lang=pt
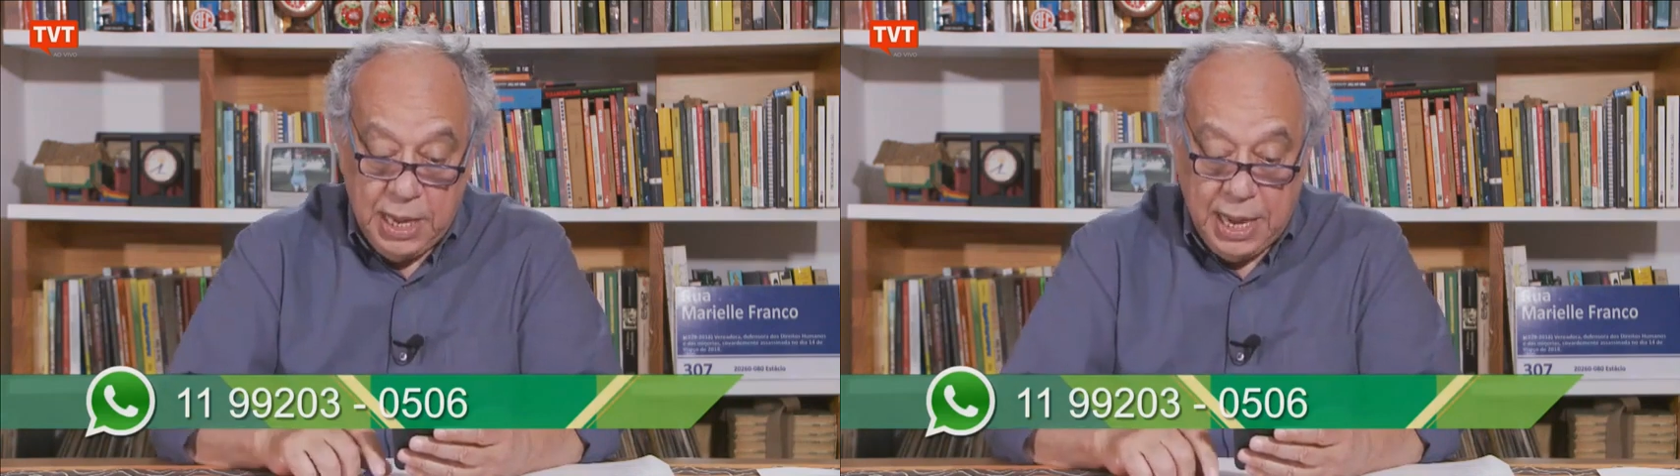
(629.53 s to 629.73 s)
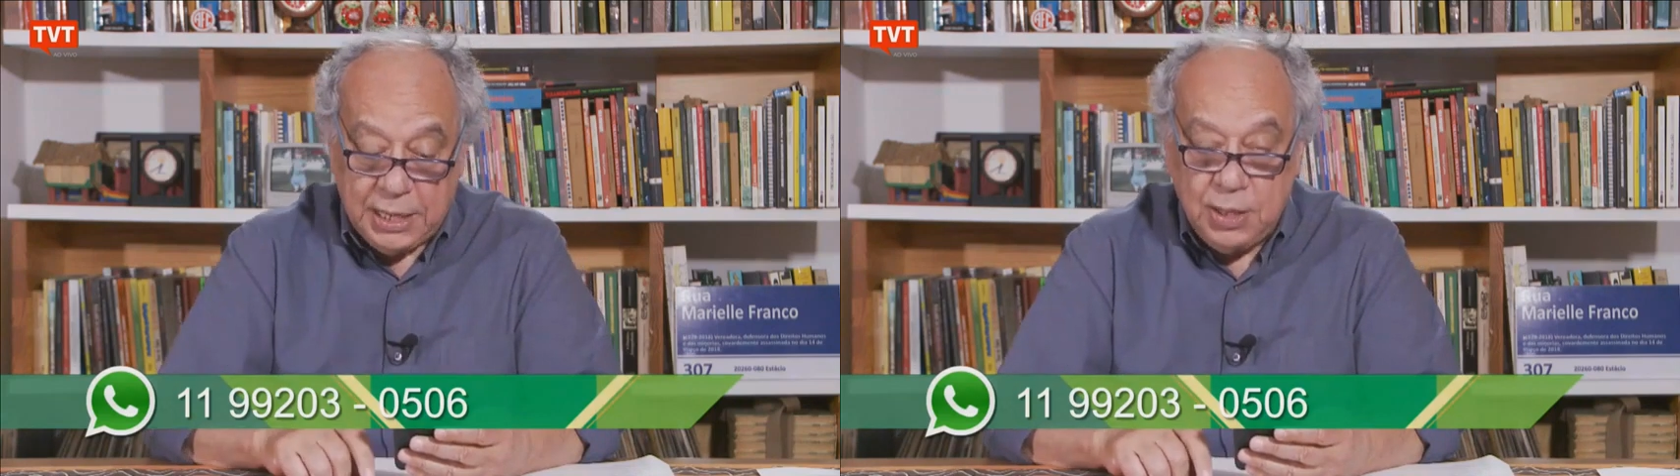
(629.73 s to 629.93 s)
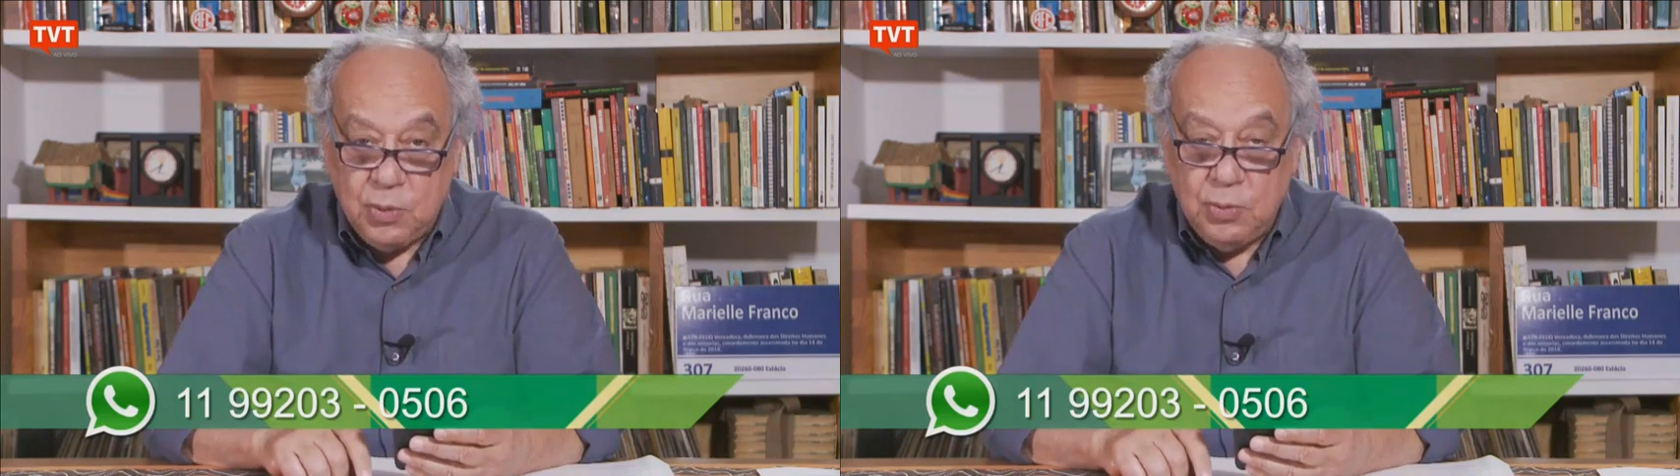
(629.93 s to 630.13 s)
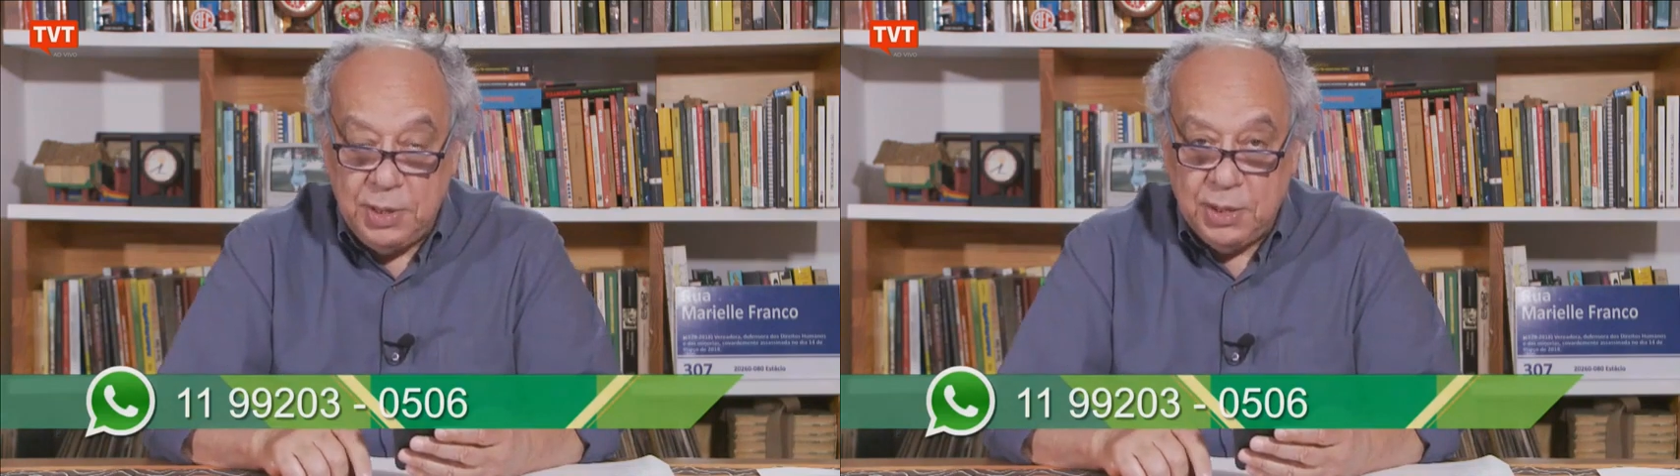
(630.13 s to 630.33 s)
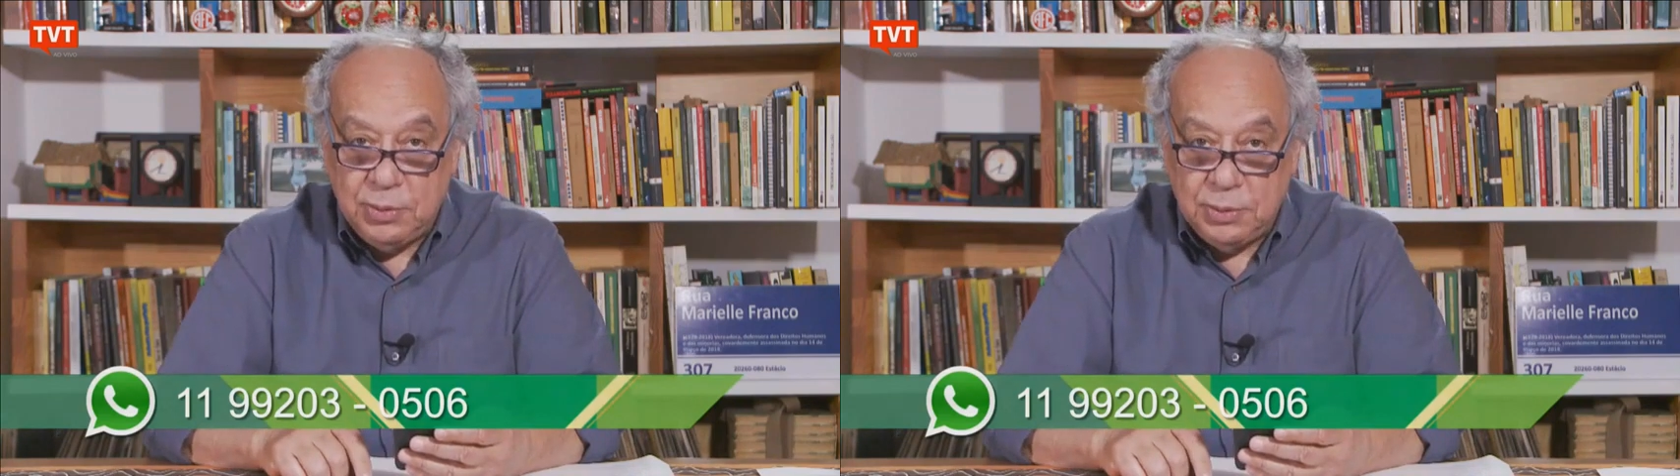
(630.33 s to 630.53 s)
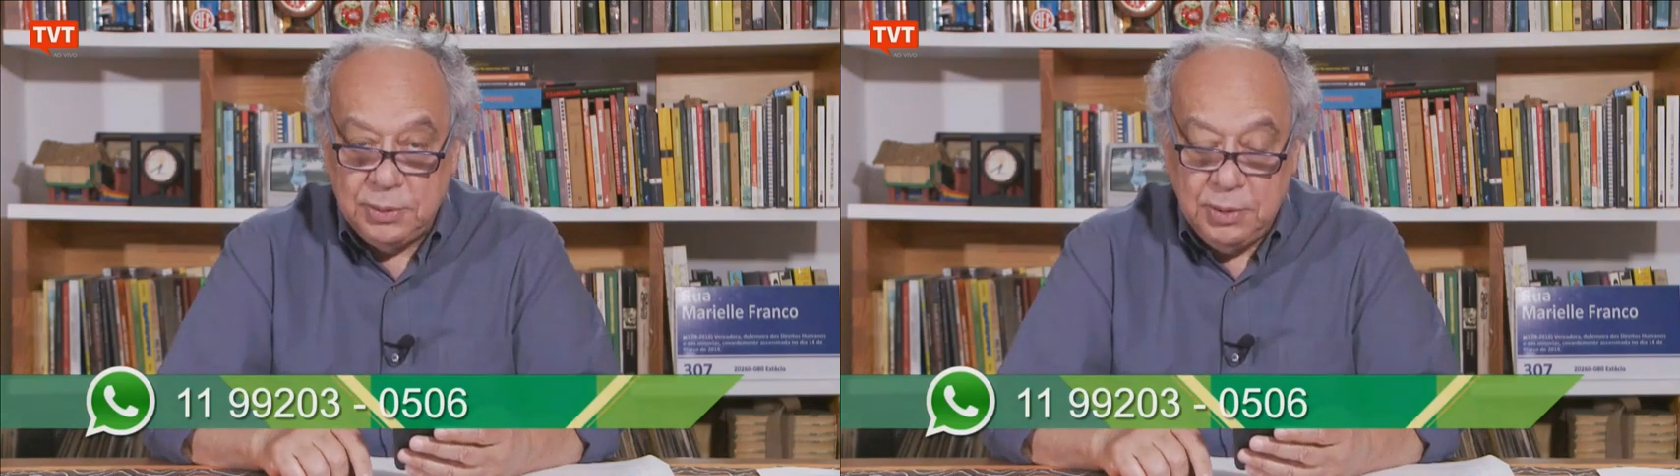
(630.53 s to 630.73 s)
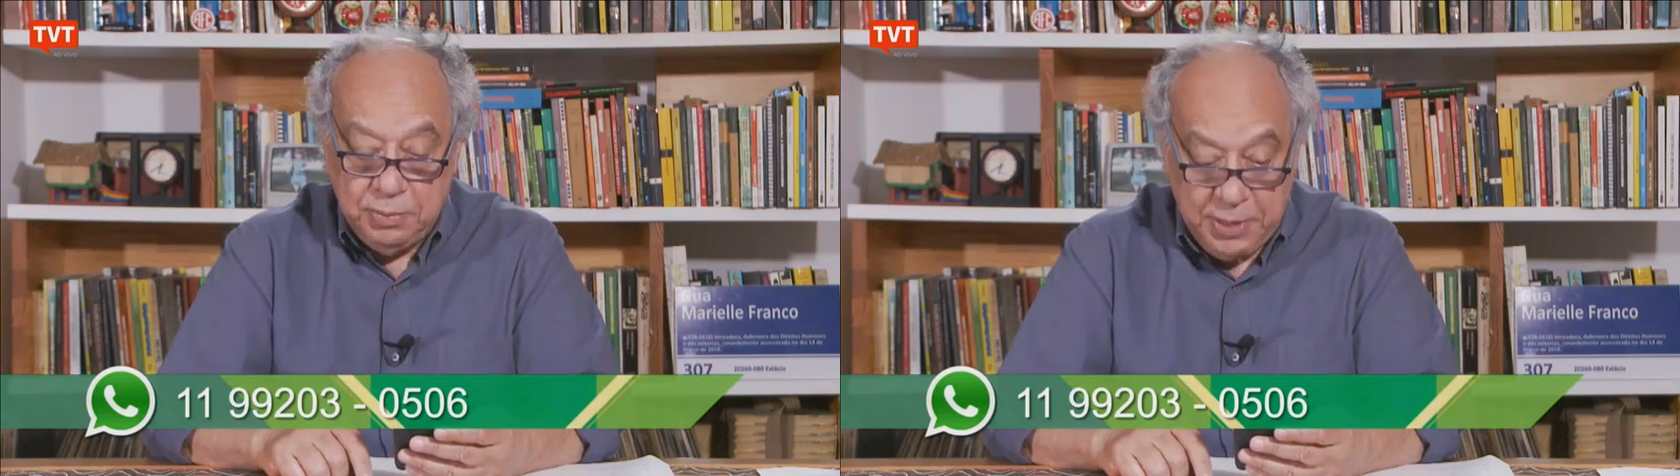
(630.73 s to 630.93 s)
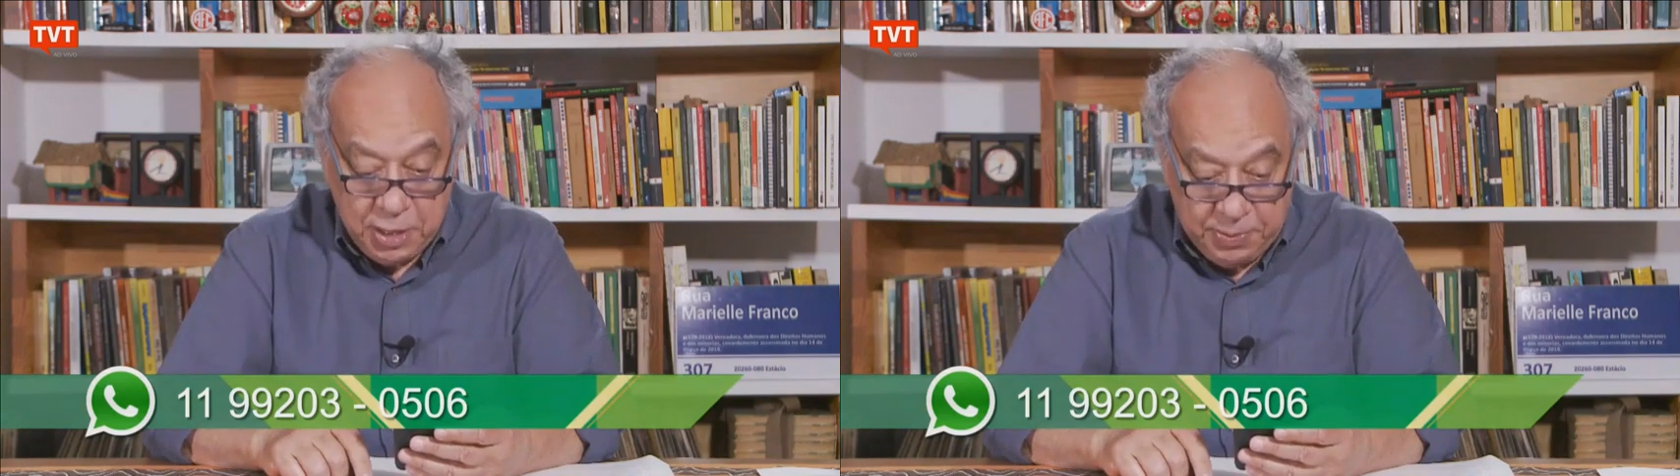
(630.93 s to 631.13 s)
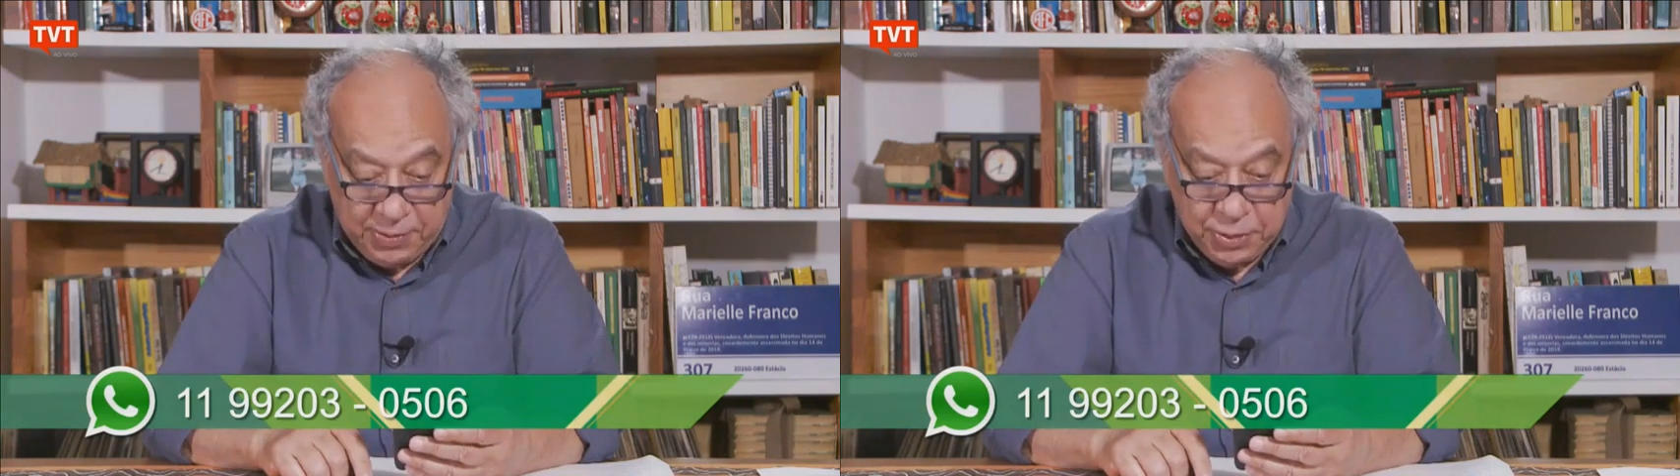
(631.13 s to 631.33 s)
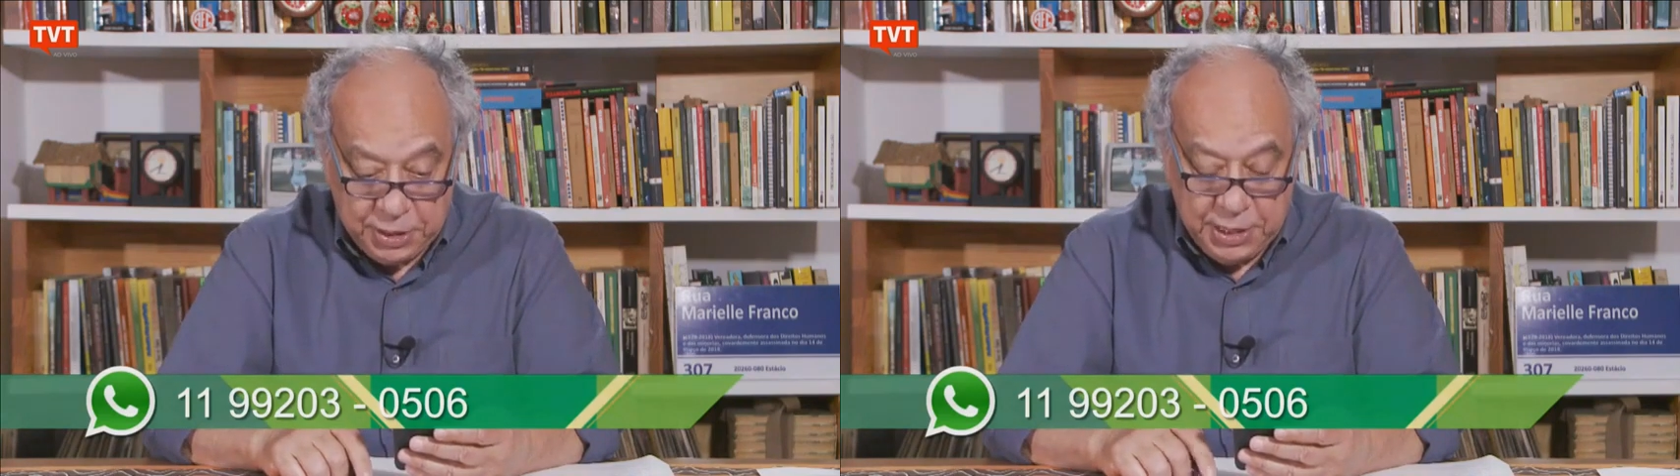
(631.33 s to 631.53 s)
aqui comigo. Beijo para
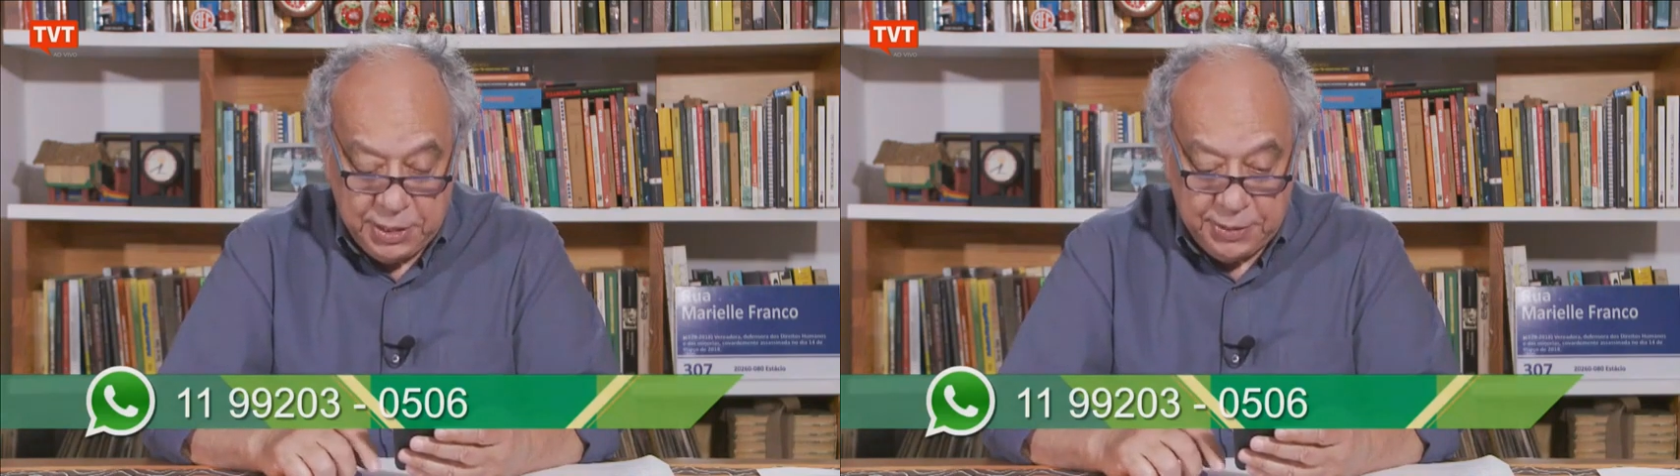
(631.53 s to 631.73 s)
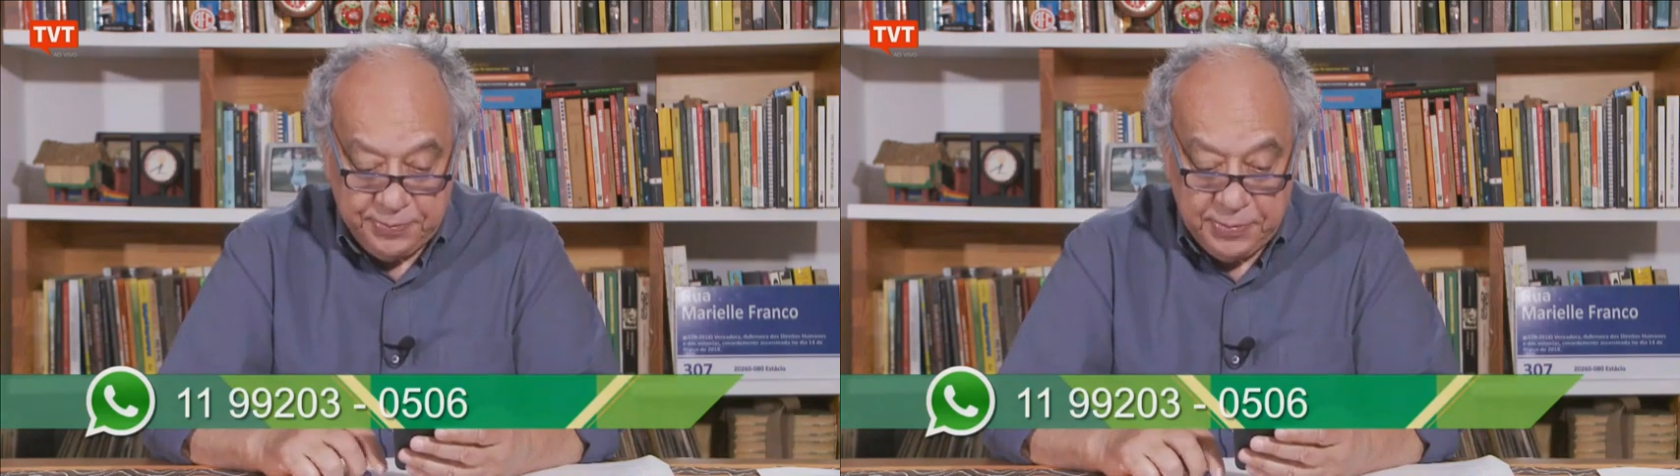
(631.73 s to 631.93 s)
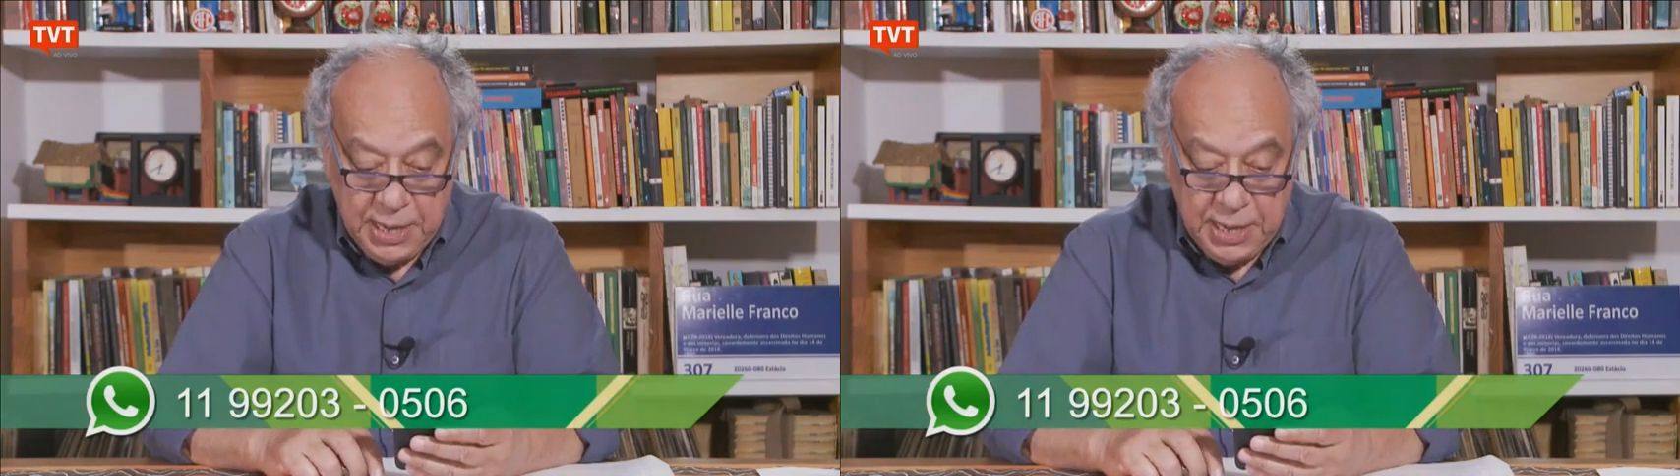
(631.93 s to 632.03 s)
vocês.